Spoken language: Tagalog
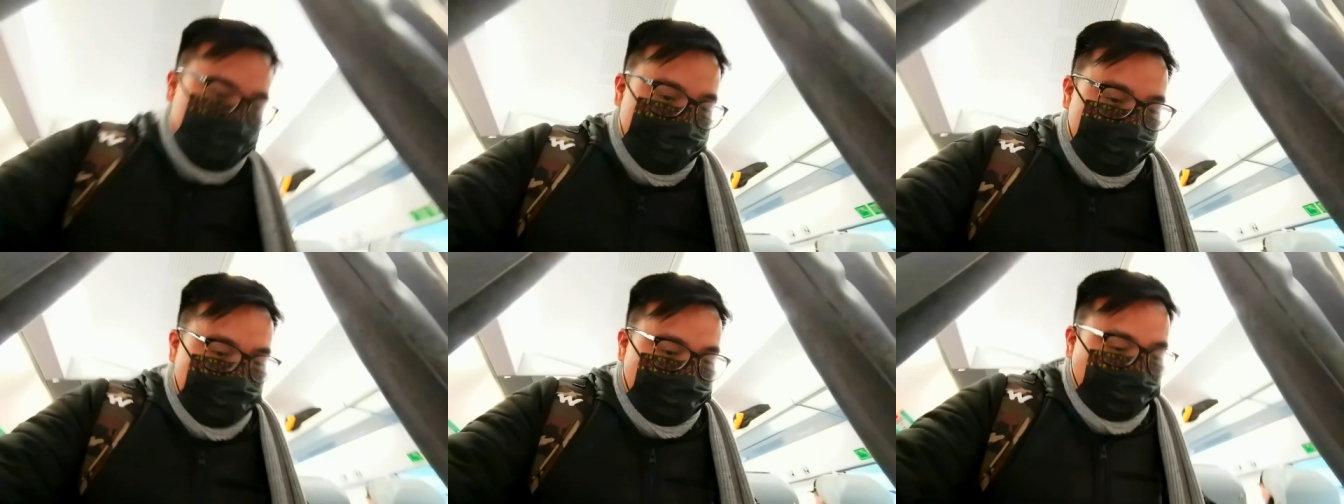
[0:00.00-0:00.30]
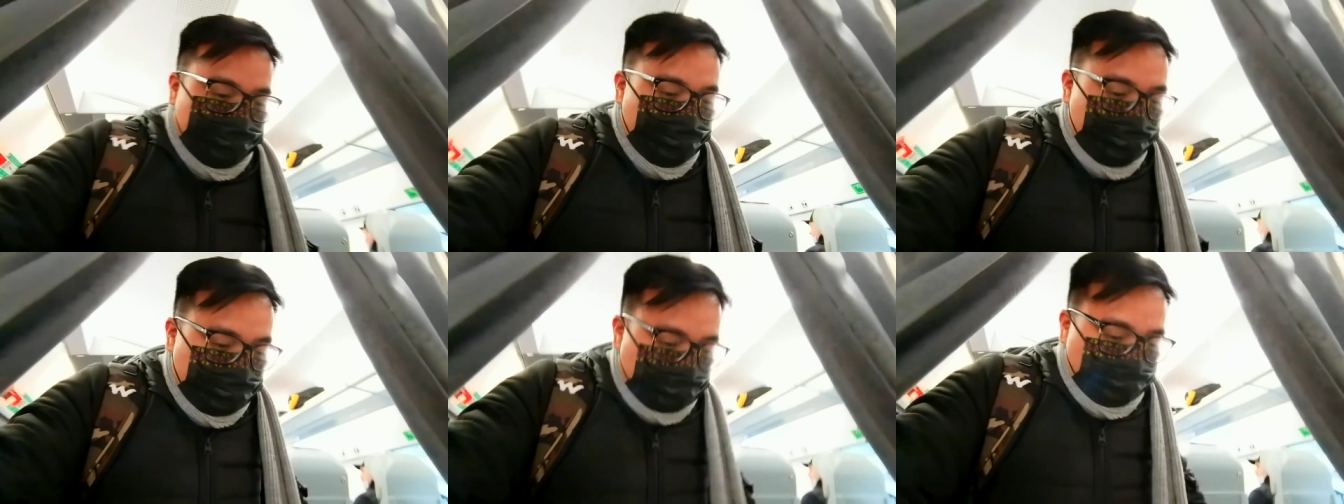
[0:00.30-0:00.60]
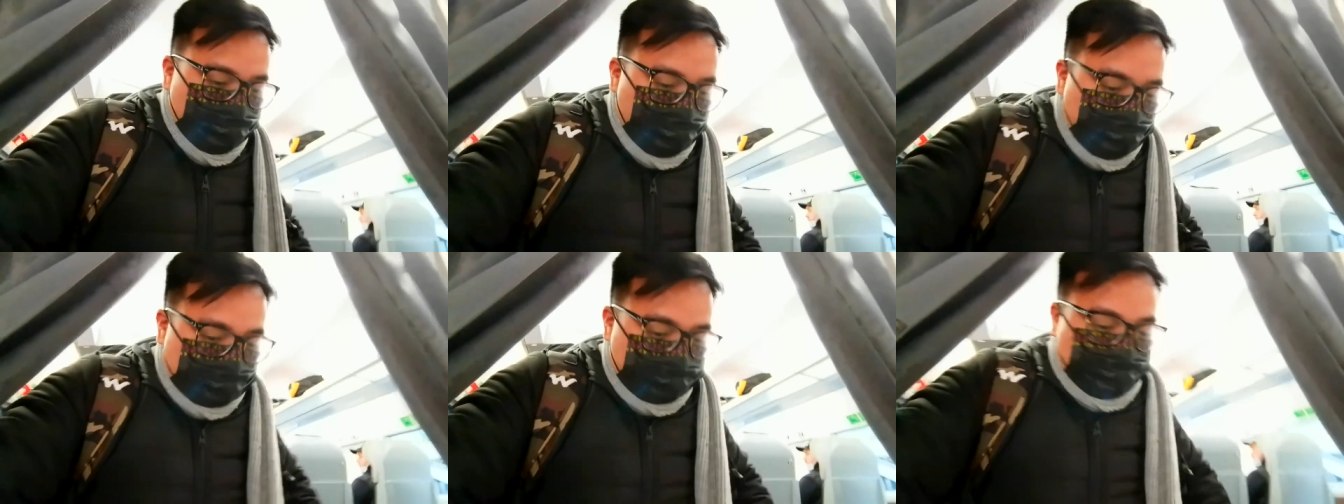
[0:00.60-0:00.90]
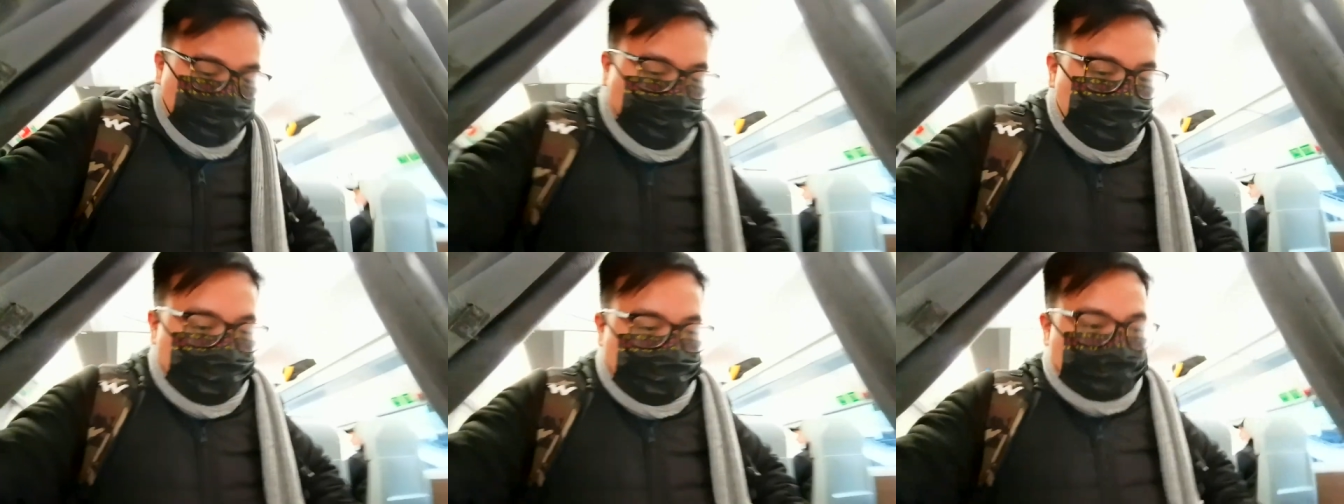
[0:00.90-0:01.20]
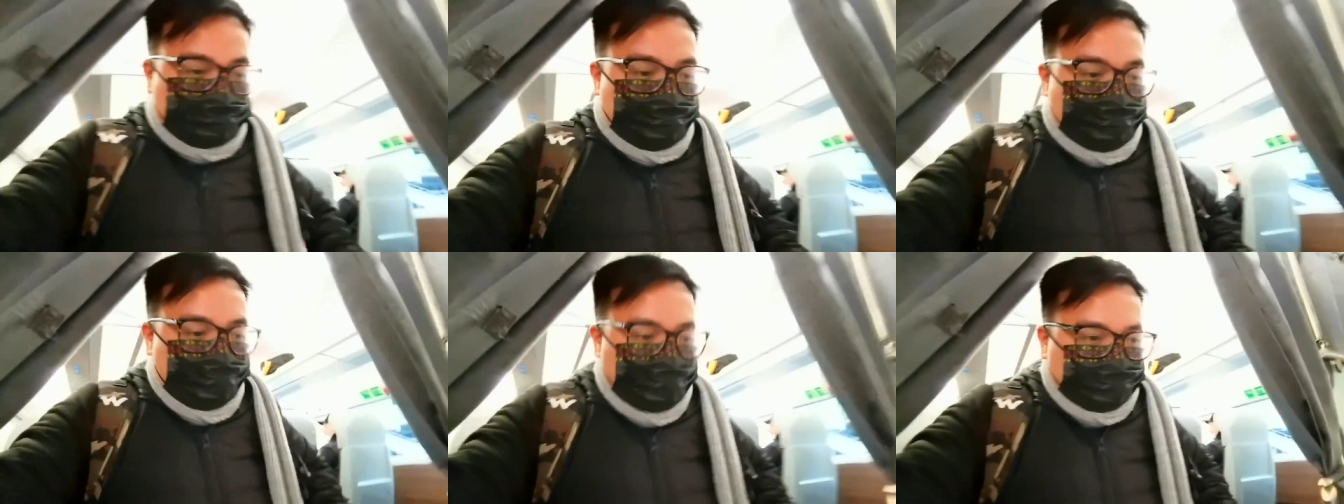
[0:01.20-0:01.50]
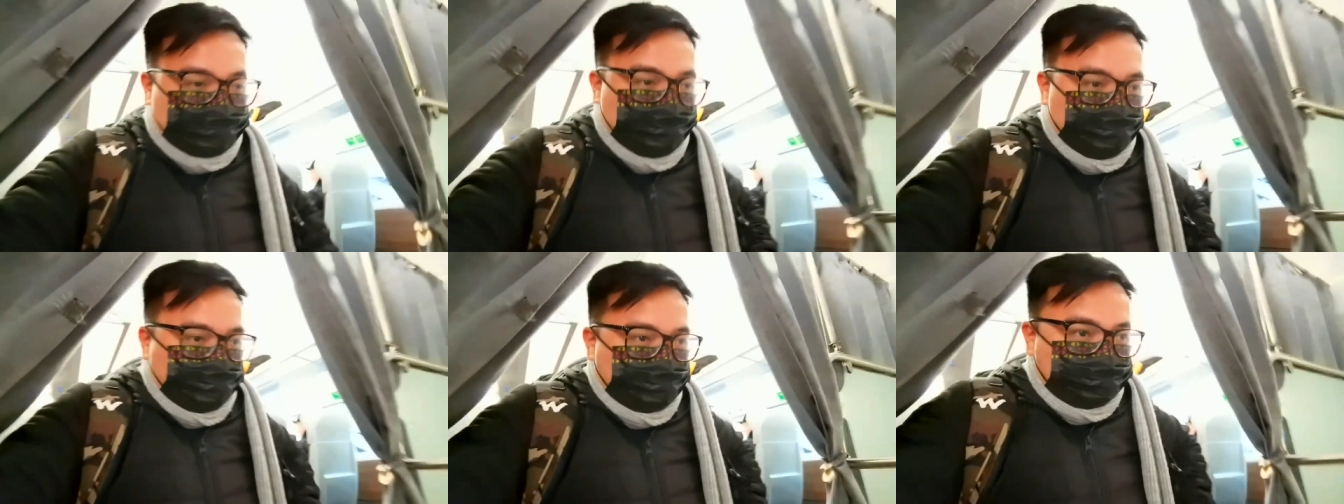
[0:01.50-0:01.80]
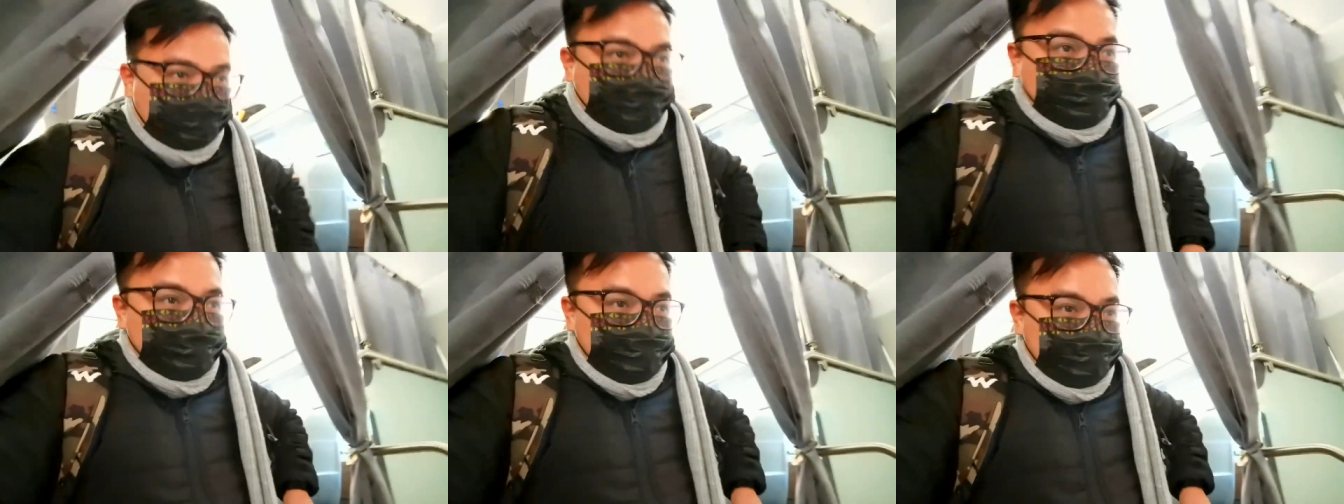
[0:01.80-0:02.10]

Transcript: Ang hirap-hirap na nga ng maleta ko.